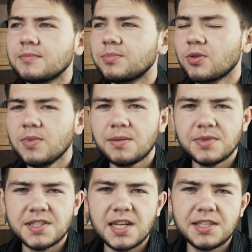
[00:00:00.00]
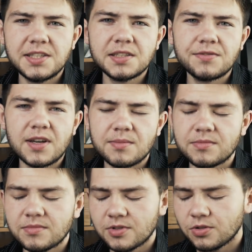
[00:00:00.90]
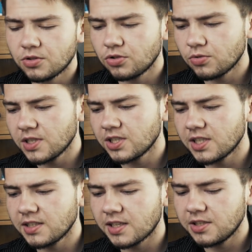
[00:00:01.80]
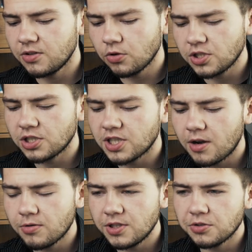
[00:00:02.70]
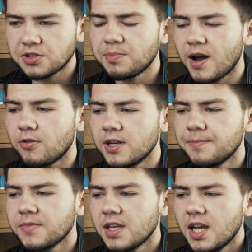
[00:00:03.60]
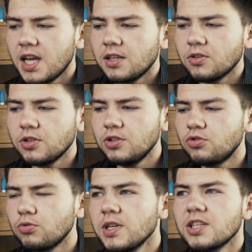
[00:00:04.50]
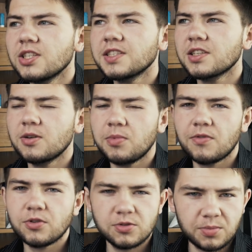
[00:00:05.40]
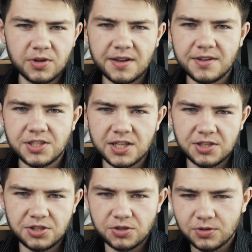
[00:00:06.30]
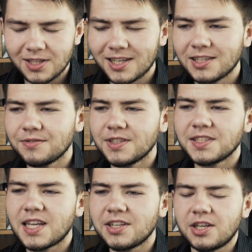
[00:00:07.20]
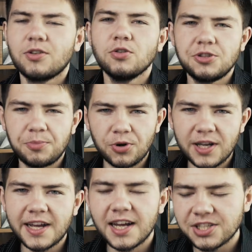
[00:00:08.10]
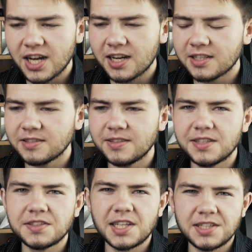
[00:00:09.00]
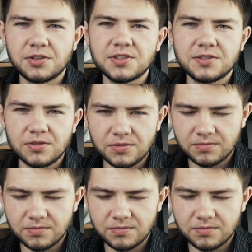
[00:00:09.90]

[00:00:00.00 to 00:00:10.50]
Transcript: problemy z lenistwem, ktoś czuje się taki ociężały i ospały. No i czuję, że z tego powodu pojawia się jakiś ciąg negatywnych zdarzeń. Chodzi po lekarzach, nie jest w stanie roz